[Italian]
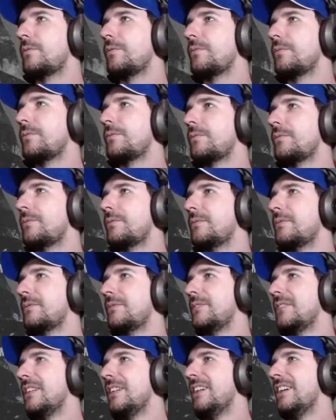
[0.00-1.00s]
guarda,
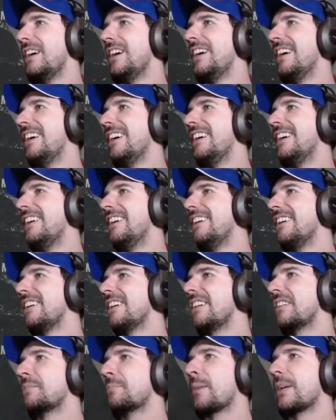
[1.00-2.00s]
guarda.
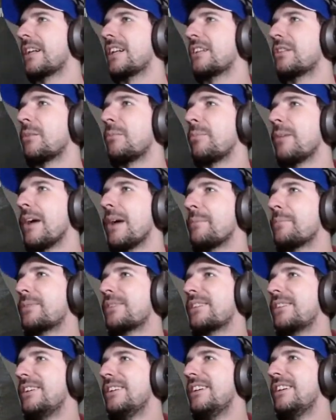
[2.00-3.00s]
È no, sparito no, no,
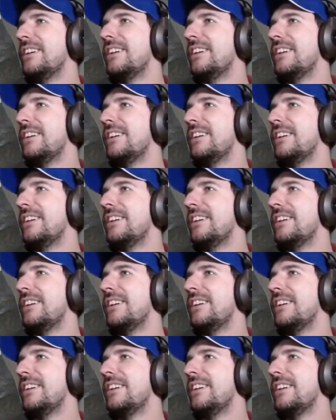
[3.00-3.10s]
Peps.